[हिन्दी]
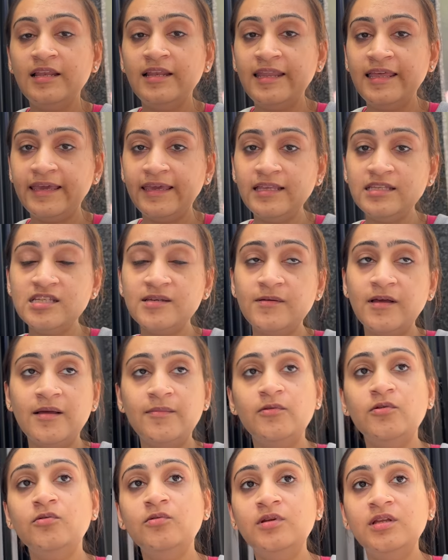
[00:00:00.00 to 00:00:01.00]
लेकिन जब
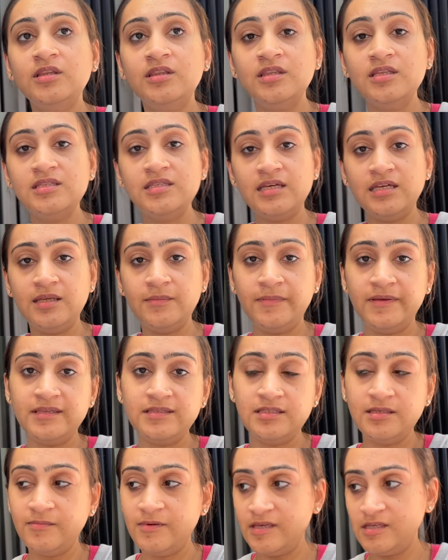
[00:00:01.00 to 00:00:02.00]
आप लोगों ने इतने सारे
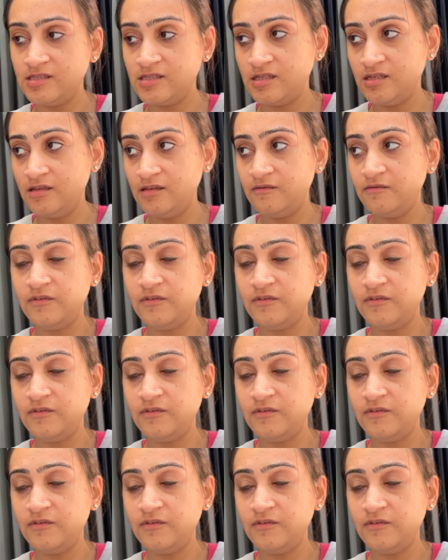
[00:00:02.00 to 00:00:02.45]
पैसे भेजे